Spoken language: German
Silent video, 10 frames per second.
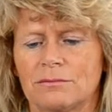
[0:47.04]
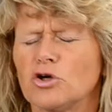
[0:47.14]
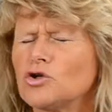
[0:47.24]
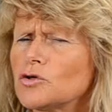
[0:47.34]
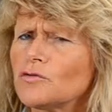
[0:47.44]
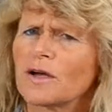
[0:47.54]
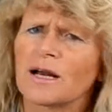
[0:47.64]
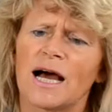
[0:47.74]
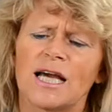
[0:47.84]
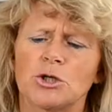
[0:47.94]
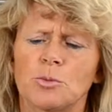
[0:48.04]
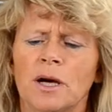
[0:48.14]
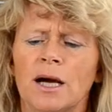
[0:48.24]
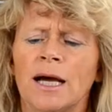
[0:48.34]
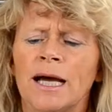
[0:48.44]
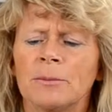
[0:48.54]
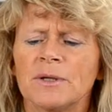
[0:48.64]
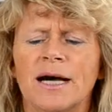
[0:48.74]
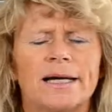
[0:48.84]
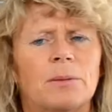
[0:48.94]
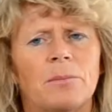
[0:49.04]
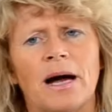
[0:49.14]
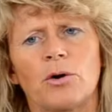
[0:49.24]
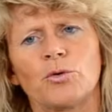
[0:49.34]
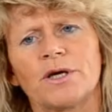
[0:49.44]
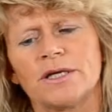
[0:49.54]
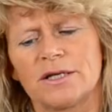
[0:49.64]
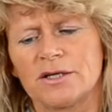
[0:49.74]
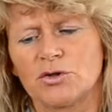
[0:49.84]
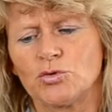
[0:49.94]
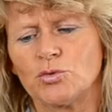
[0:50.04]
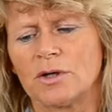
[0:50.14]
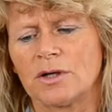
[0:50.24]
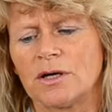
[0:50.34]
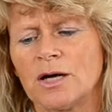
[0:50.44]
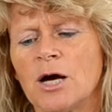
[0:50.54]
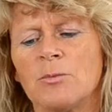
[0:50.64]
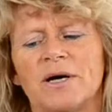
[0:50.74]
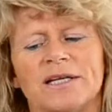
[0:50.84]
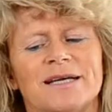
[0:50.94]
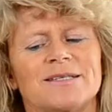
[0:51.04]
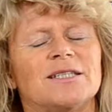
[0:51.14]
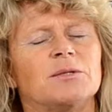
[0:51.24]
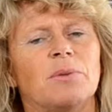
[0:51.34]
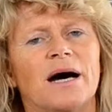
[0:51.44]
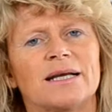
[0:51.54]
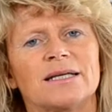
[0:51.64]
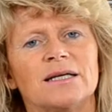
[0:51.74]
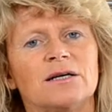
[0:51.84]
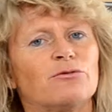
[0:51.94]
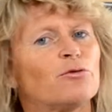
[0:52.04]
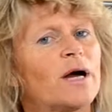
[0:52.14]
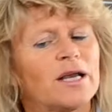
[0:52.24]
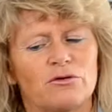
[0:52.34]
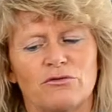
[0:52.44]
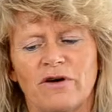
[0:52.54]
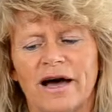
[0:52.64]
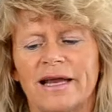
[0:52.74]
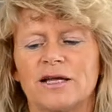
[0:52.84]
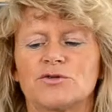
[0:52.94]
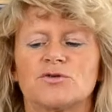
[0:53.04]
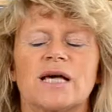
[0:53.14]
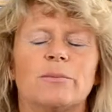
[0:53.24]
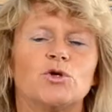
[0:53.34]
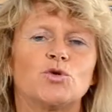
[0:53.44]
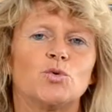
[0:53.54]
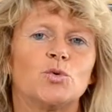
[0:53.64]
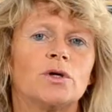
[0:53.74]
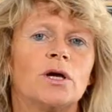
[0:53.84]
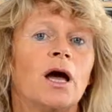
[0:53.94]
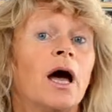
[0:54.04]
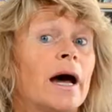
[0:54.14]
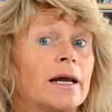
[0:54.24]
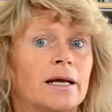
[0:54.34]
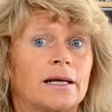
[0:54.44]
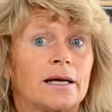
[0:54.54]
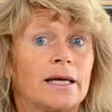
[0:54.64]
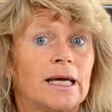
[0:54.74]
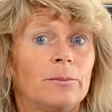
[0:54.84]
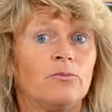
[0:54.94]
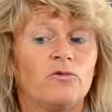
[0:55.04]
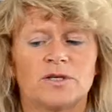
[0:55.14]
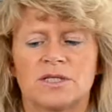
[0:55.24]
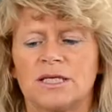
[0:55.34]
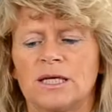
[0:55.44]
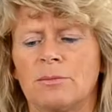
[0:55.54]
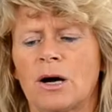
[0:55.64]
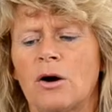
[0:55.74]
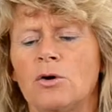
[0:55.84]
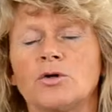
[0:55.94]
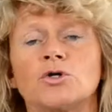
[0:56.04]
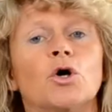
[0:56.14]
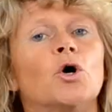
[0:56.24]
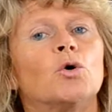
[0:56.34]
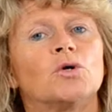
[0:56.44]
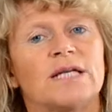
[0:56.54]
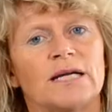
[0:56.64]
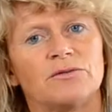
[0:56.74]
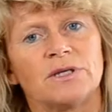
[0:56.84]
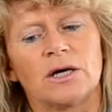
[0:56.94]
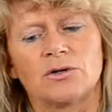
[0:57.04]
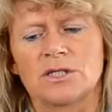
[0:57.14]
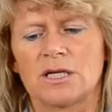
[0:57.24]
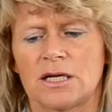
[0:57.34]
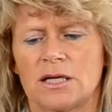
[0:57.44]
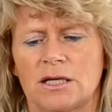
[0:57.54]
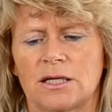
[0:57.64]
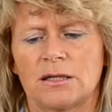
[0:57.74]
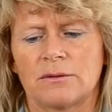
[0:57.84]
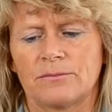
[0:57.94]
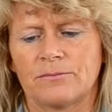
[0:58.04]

Das ist vergleichbar mit einer Paarung in der Natur, bei der sich die Partner für eine Weile zusammentun, einander geben, was jeder braucht und dann wieder auseinandergehen.